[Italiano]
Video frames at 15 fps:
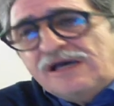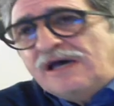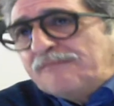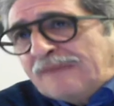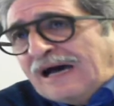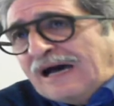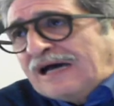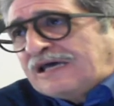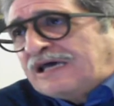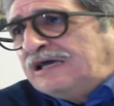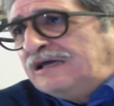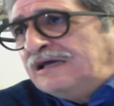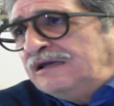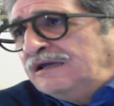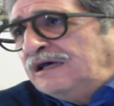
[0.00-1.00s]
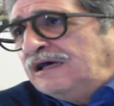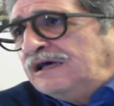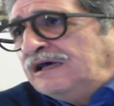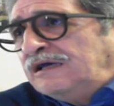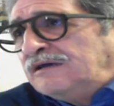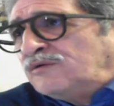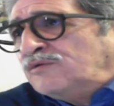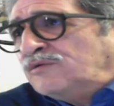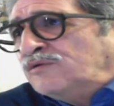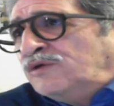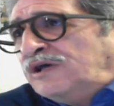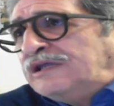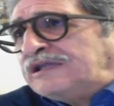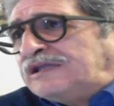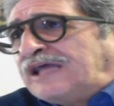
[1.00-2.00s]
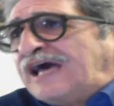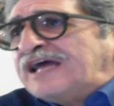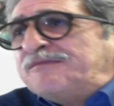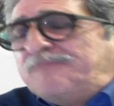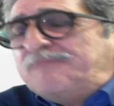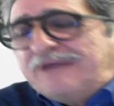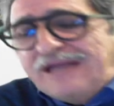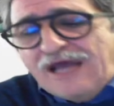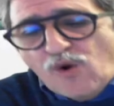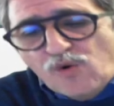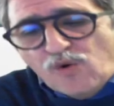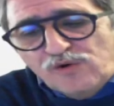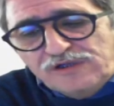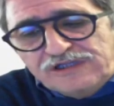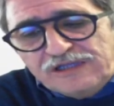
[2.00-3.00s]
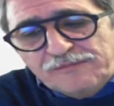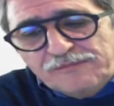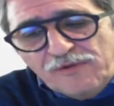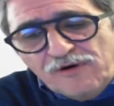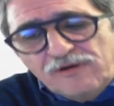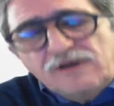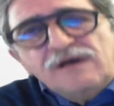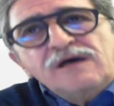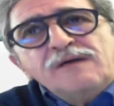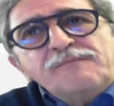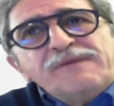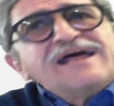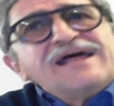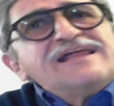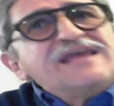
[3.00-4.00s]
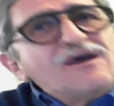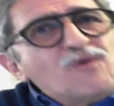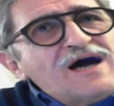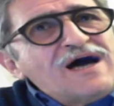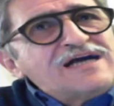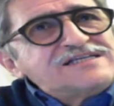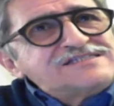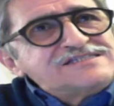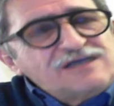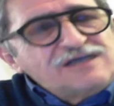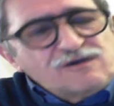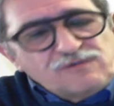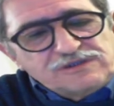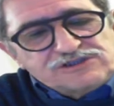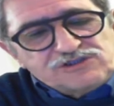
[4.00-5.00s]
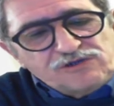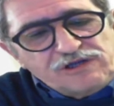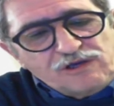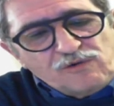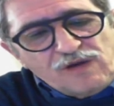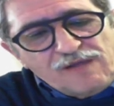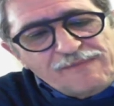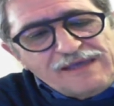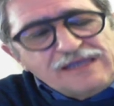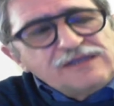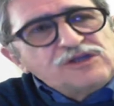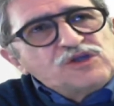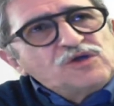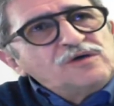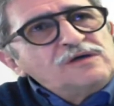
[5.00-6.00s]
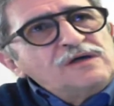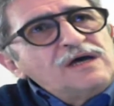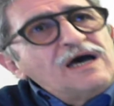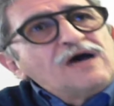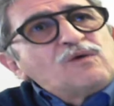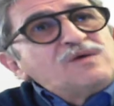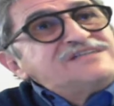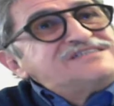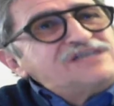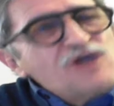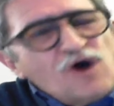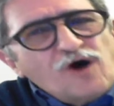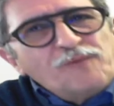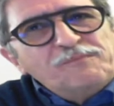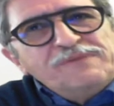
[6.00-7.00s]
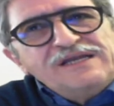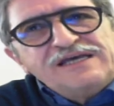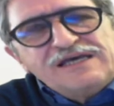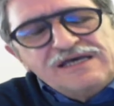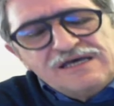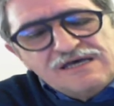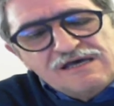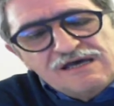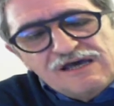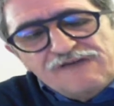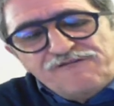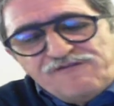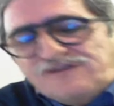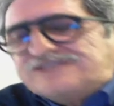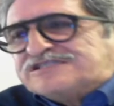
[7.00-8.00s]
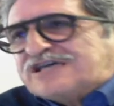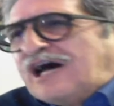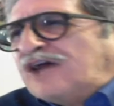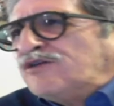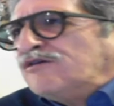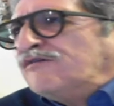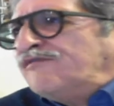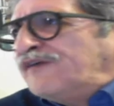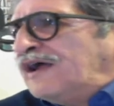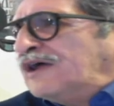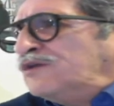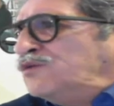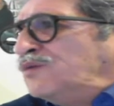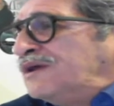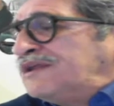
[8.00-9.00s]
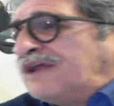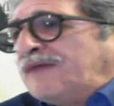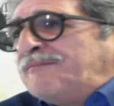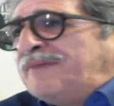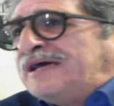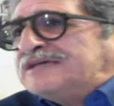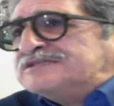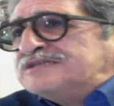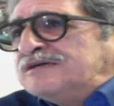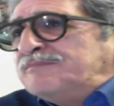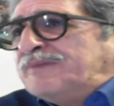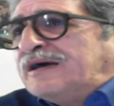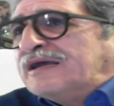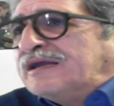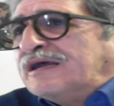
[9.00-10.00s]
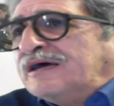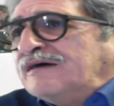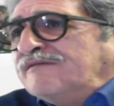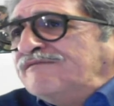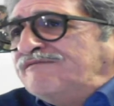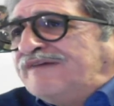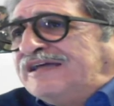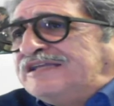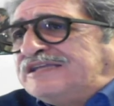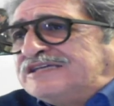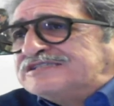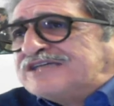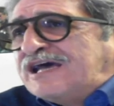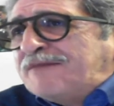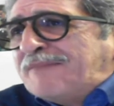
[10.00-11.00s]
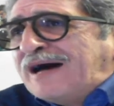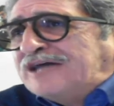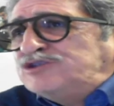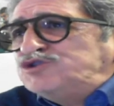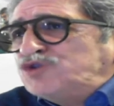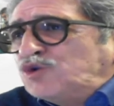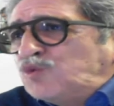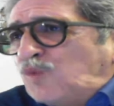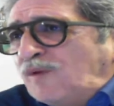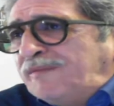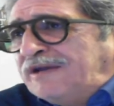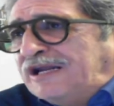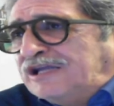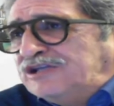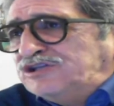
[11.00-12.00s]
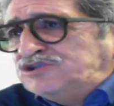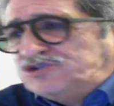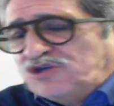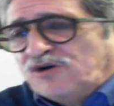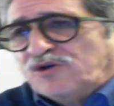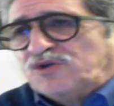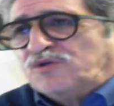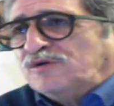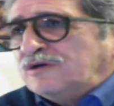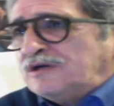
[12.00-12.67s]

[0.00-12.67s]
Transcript: ma che il, cui termine ultimo per adeguarsi a questo regolamento è a questi obblighi è fissato fra due o tre mesi per eh, il 26 maggio 2018.